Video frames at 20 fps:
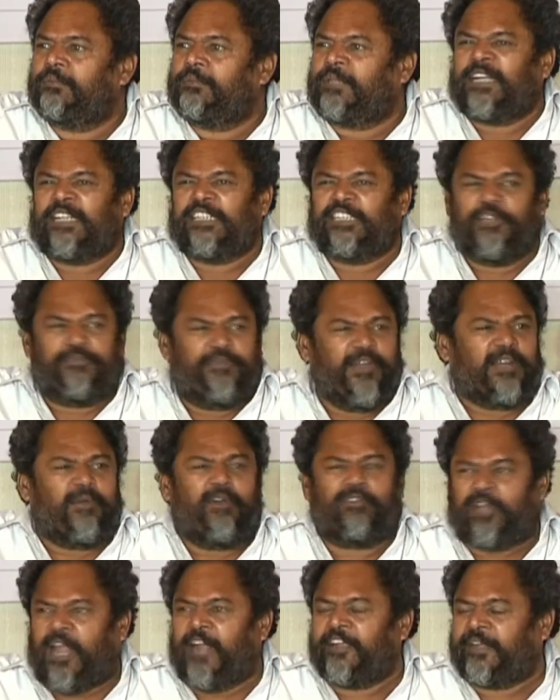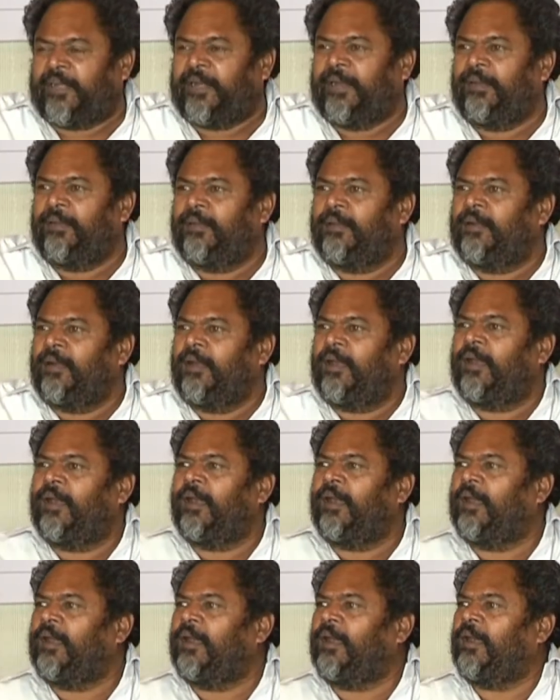దట్ ఈస్ ది ఫేట్ అవర్ కంట్రీ
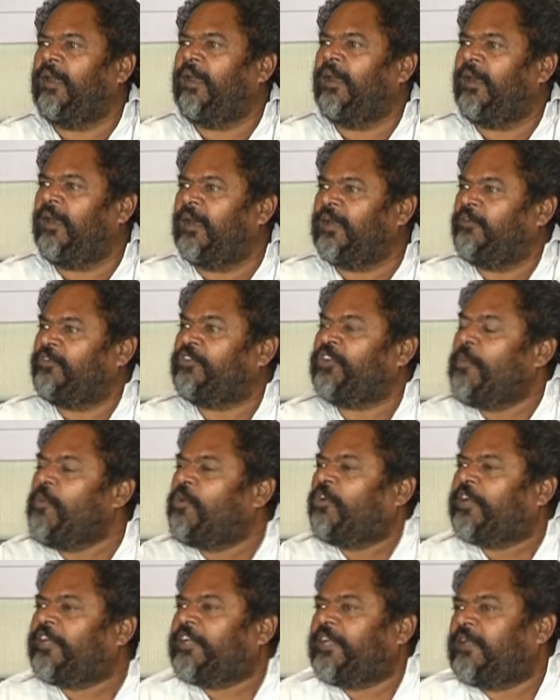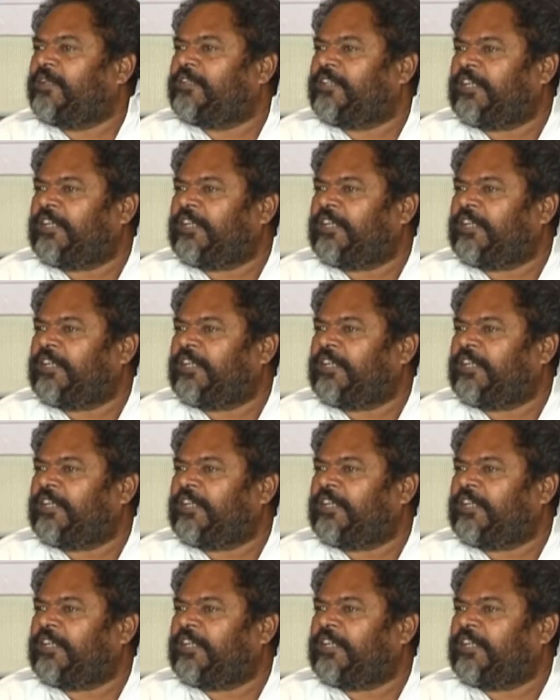అండ్ అవర్ డెమోక్రటిక్